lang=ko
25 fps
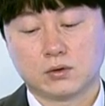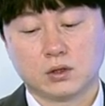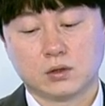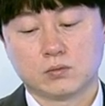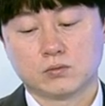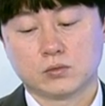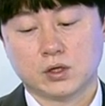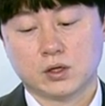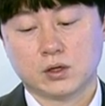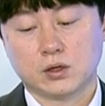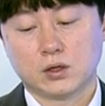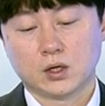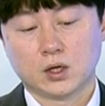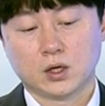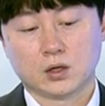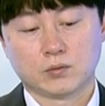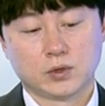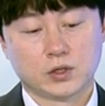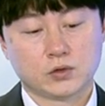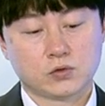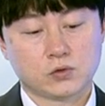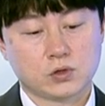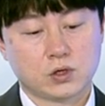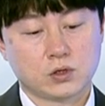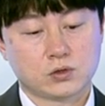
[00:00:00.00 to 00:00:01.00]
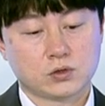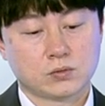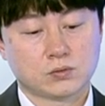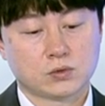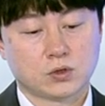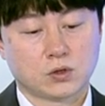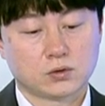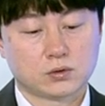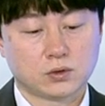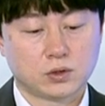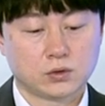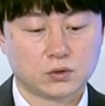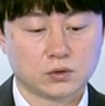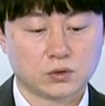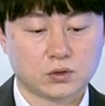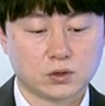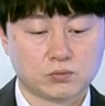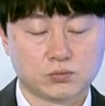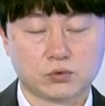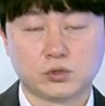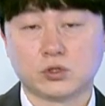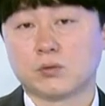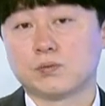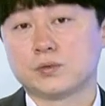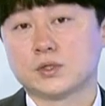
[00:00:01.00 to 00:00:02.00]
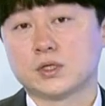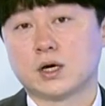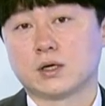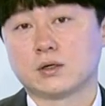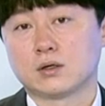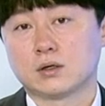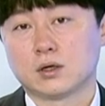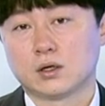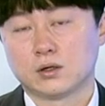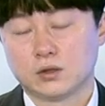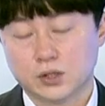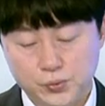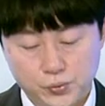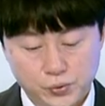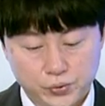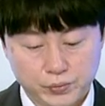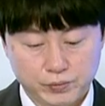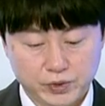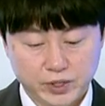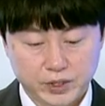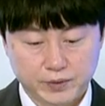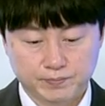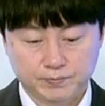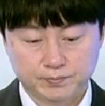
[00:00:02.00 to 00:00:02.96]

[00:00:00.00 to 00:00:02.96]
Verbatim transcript: 때문에 외수 관점 접근해도 크게 무리 없지 않을까 이렇게 보입니다.